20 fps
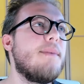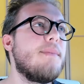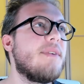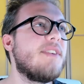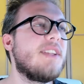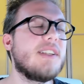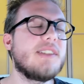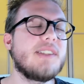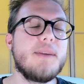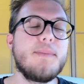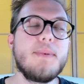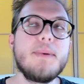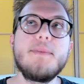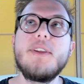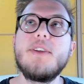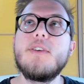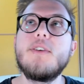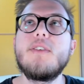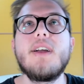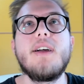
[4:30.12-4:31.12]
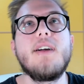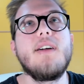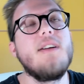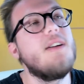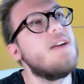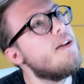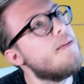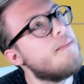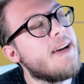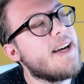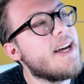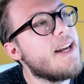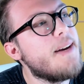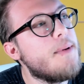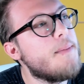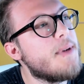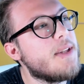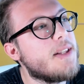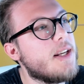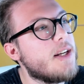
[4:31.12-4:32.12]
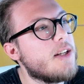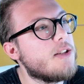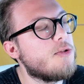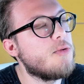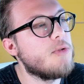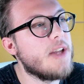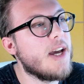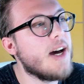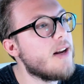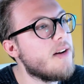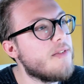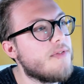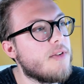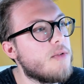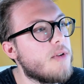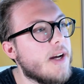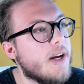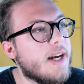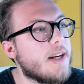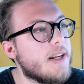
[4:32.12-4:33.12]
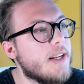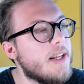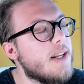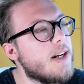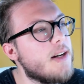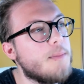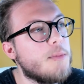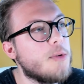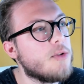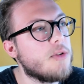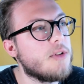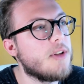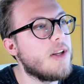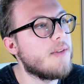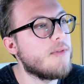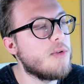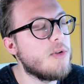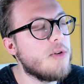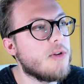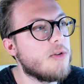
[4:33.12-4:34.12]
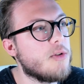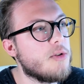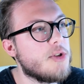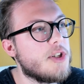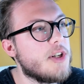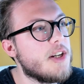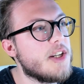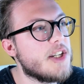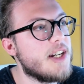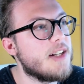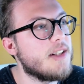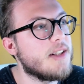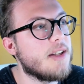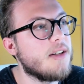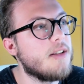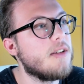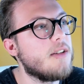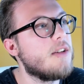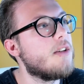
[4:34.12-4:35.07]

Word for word: la mia vita sarebbe migliore. Magari mi metterei a studiare, fare una carriera nel mondo del lavoro, conoscere gente.